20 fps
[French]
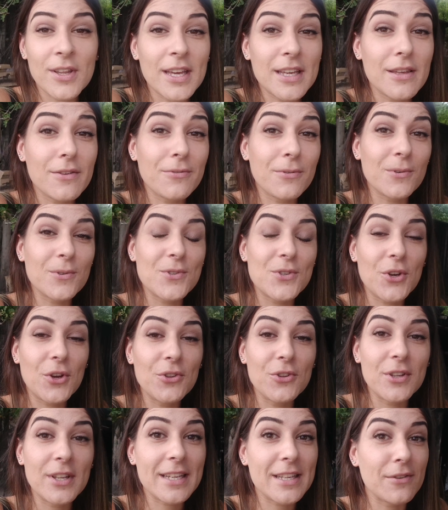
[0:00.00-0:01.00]
a qui
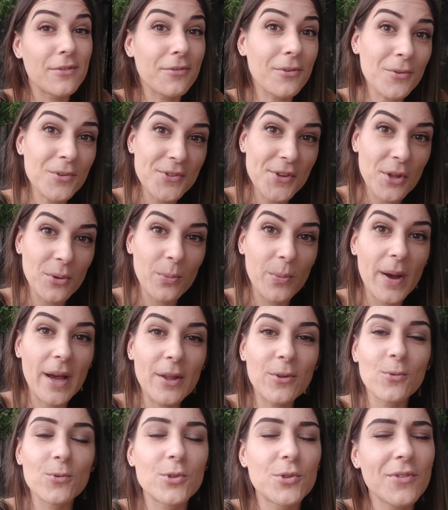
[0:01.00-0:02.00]
fonctionnent, il y en a qui ne fonctionnent pas,
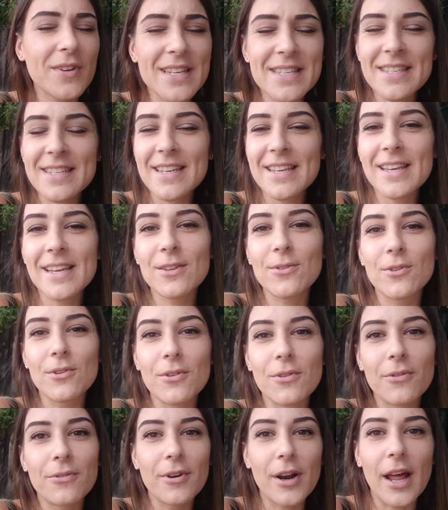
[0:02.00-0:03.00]
donc je vais essayer
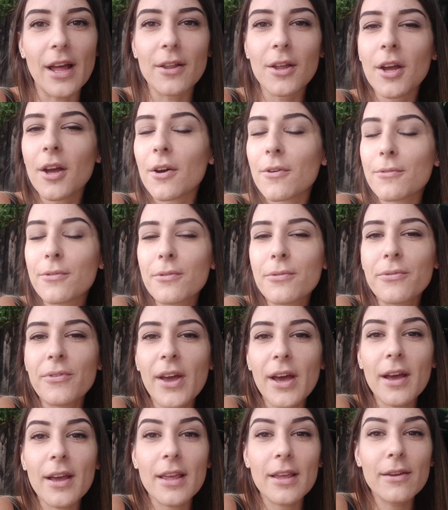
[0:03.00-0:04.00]
de voilà, vous
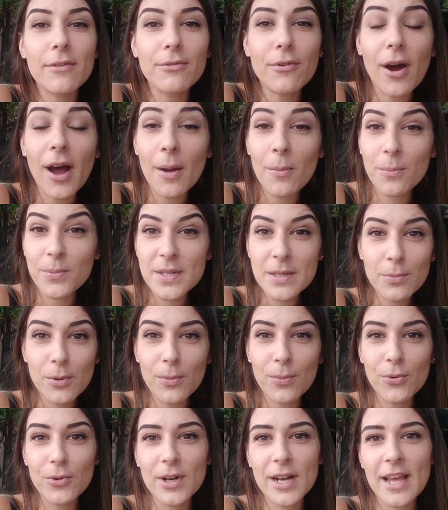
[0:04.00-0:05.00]
faire y voir un petit peu
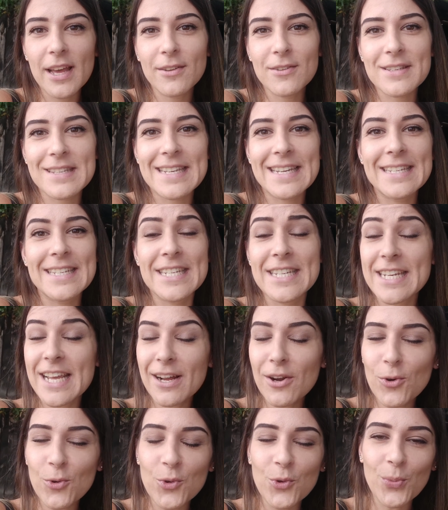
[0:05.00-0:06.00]
plus clair dans cette
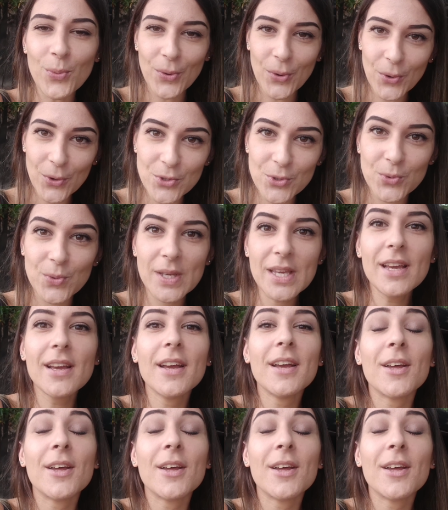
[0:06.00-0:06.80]
jungle de produits.